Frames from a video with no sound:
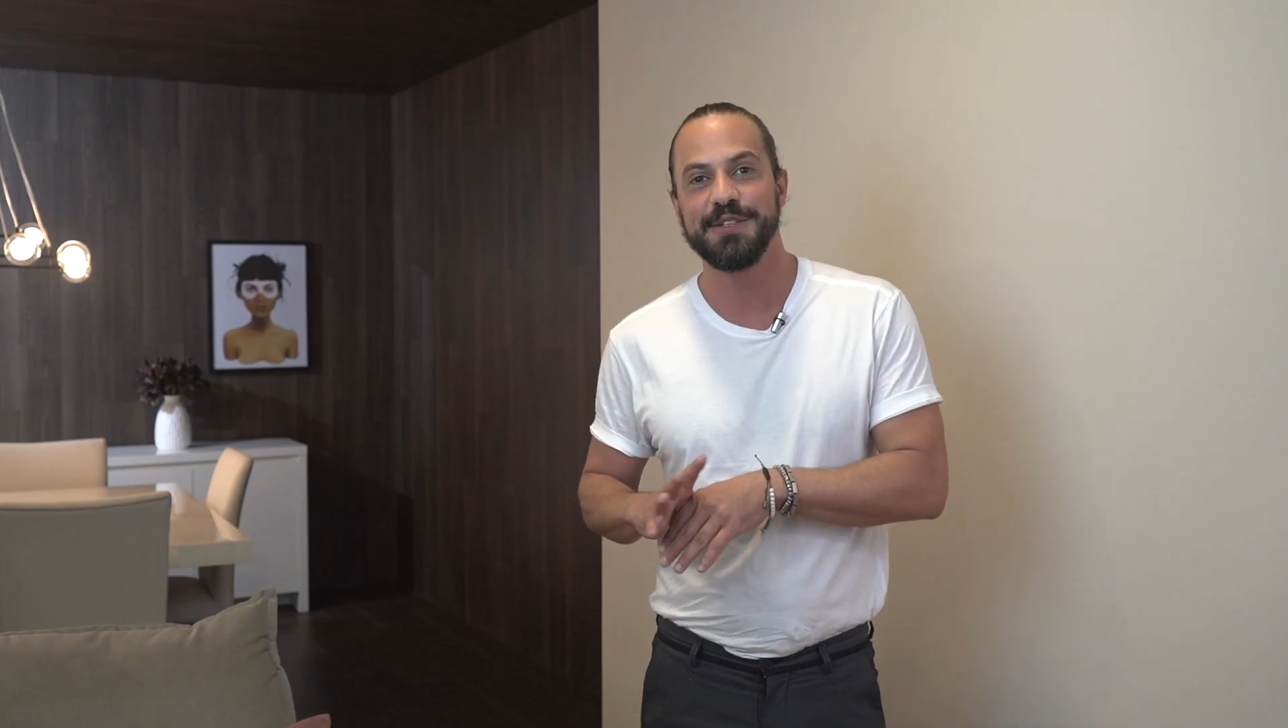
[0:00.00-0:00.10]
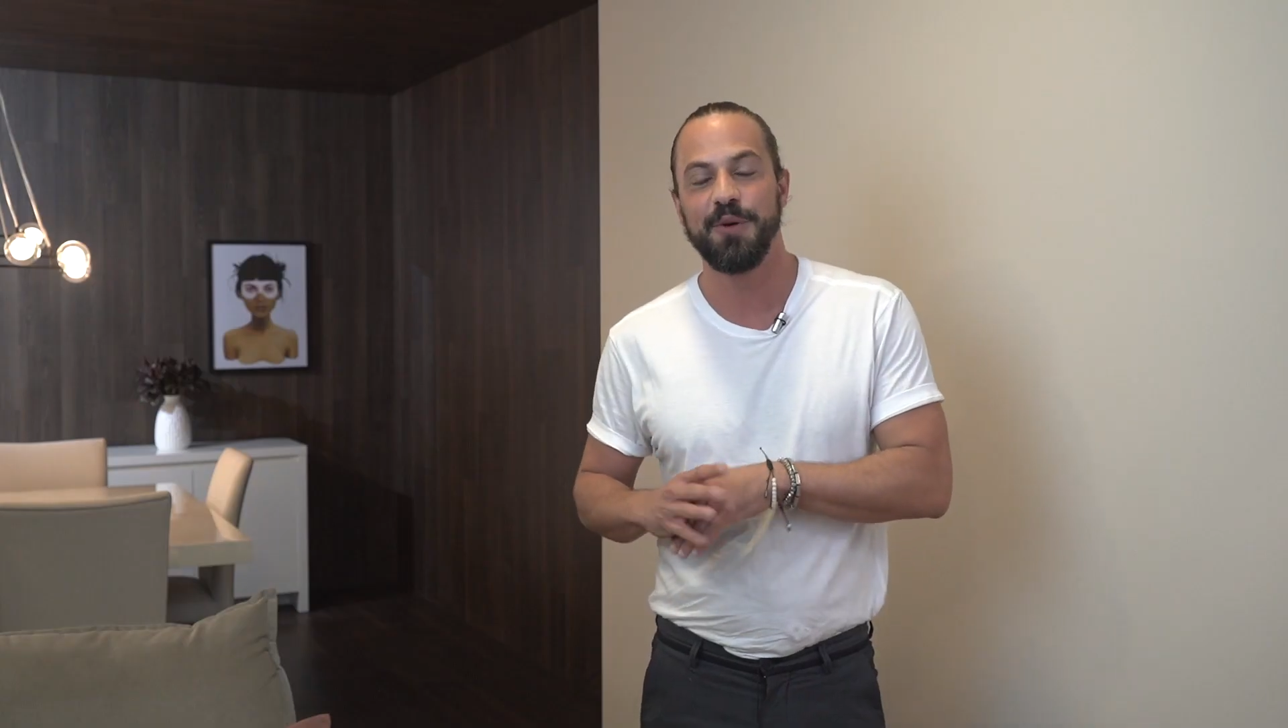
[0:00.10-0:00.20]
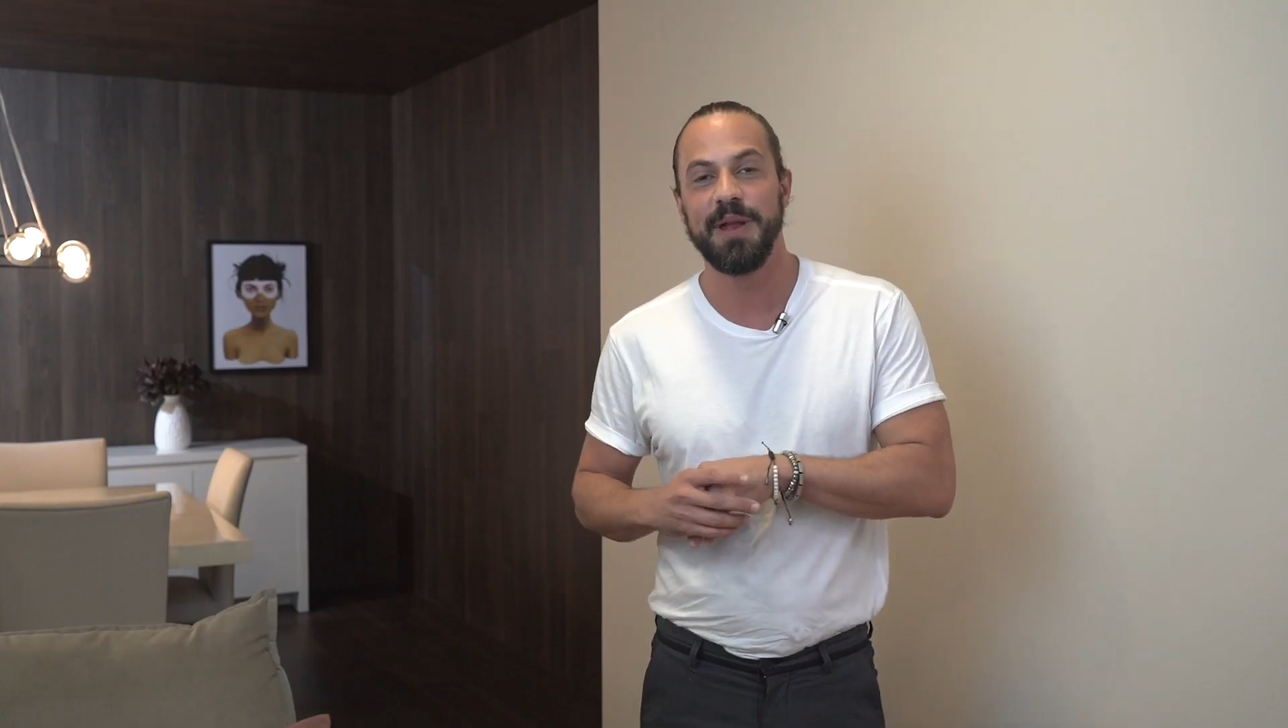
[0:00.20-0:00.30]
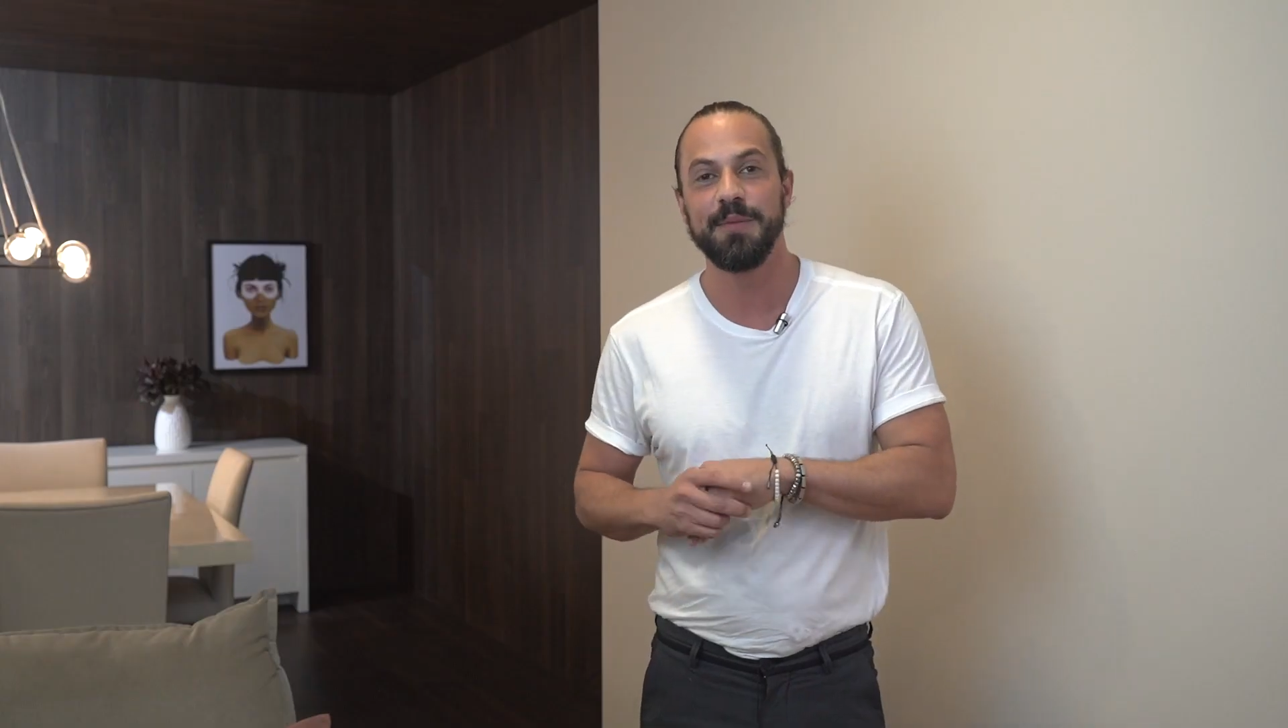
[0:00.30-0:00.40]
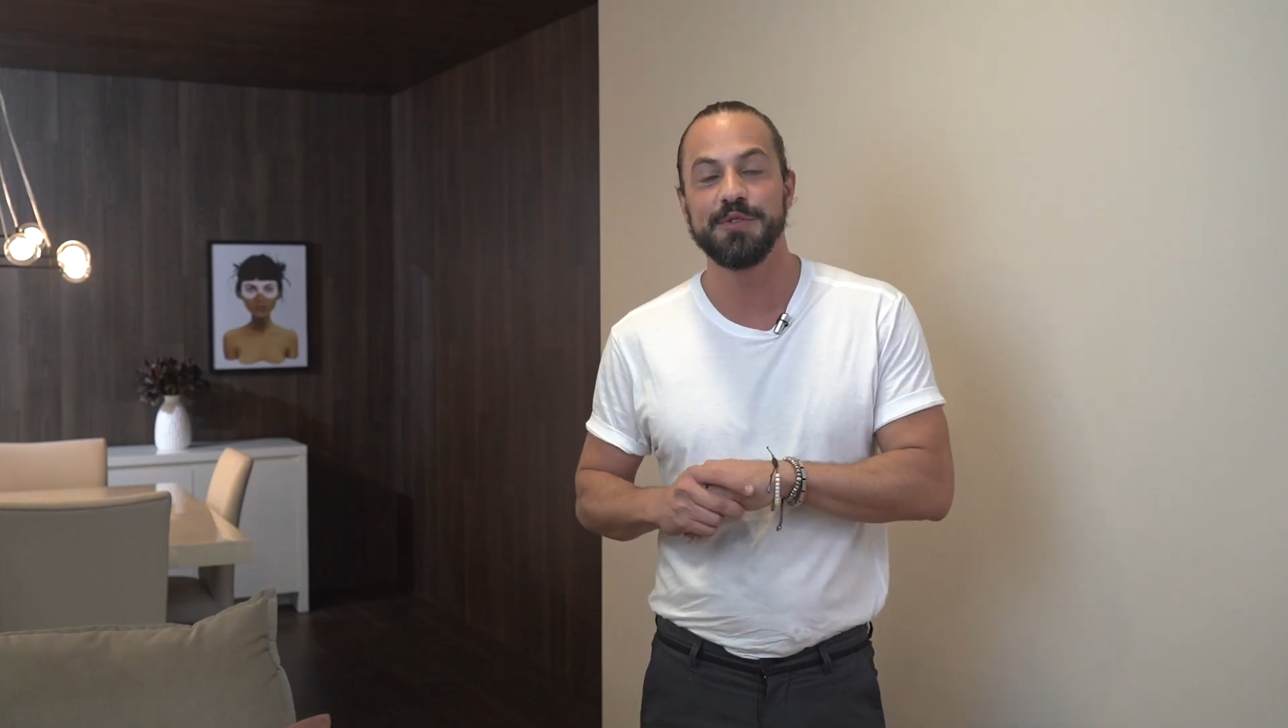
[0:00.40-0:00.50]

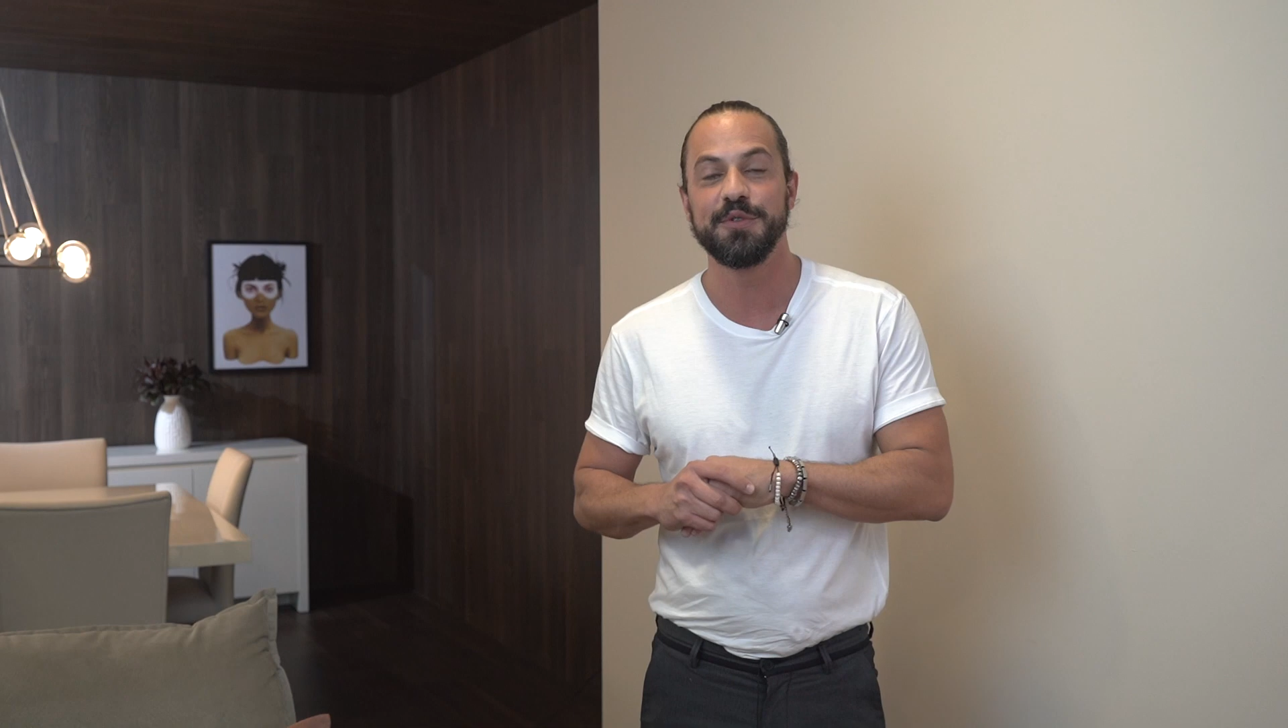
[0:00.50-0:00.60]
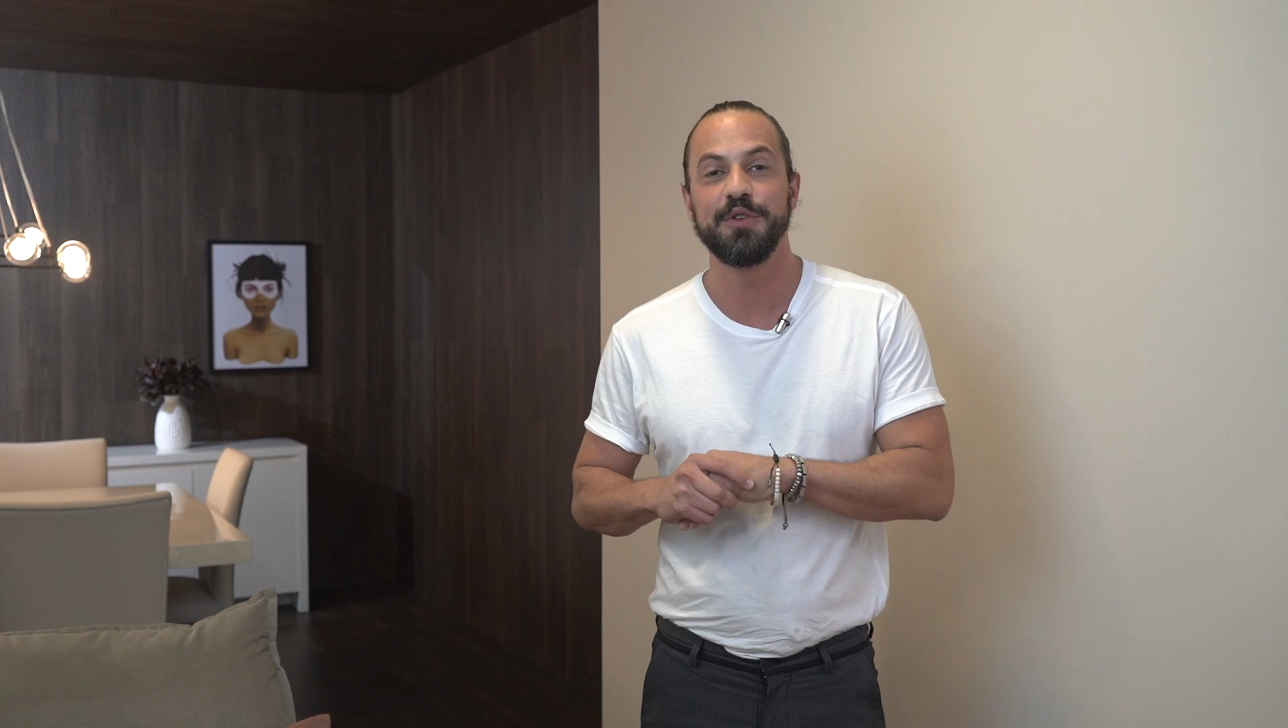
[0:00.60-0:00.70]
escolhemos